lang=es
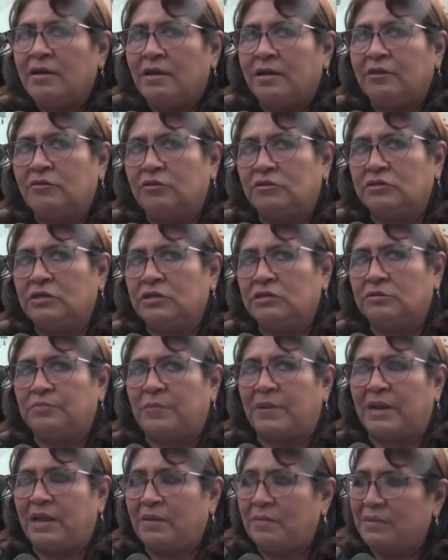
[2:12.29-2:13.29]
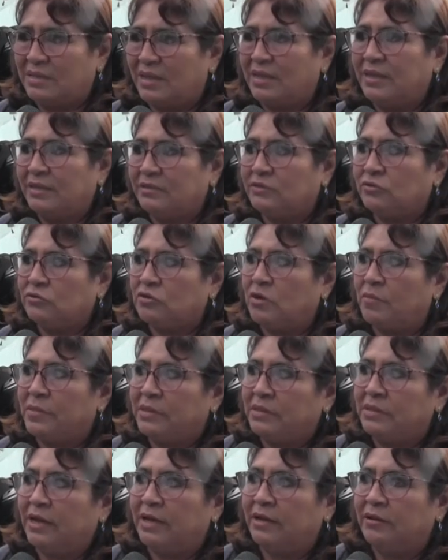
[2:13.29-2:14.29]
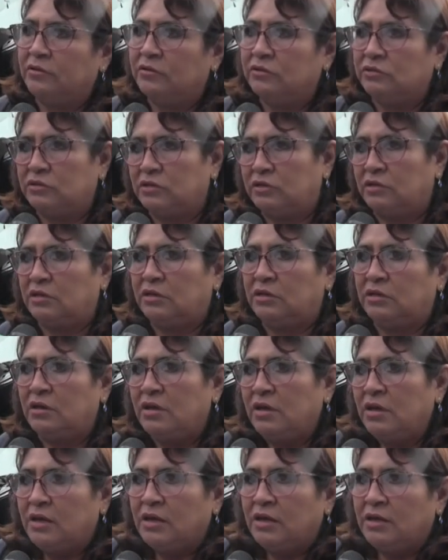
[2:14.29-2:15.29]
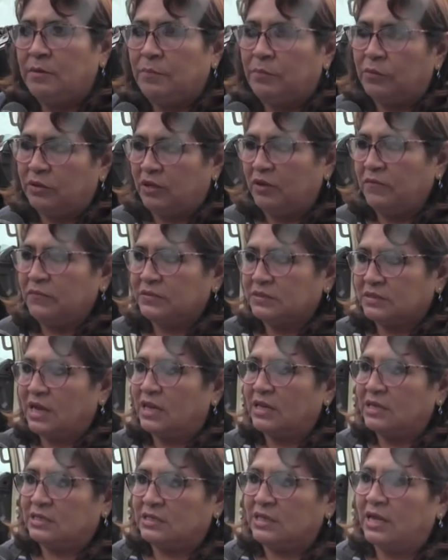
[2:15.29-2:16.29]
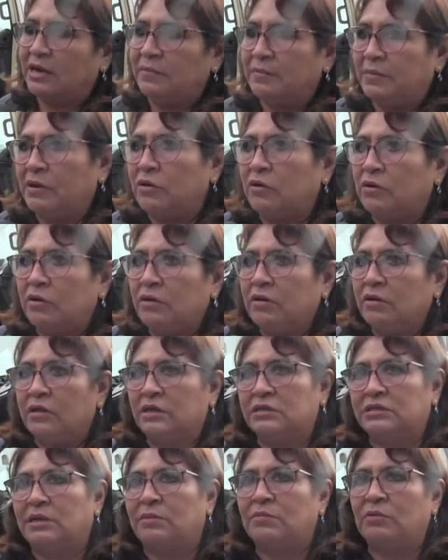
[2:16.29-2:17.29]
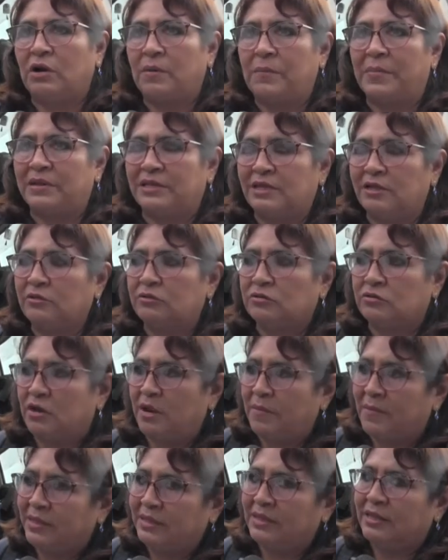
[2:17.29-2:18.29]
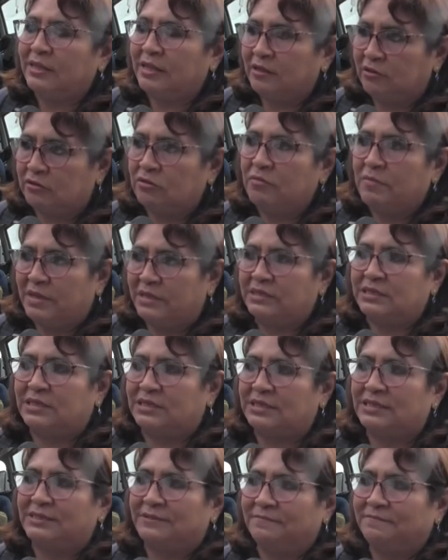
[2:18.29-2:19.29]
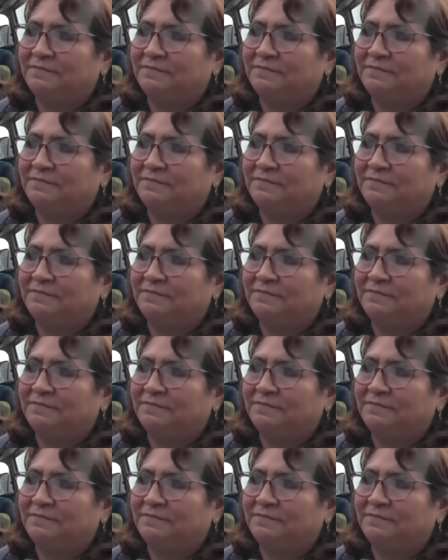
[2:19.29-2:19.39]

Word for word: Entonces, para evitar esos comentarios y, y poder fiscalizar mejor, estamos repartiendo solamente de dos meses.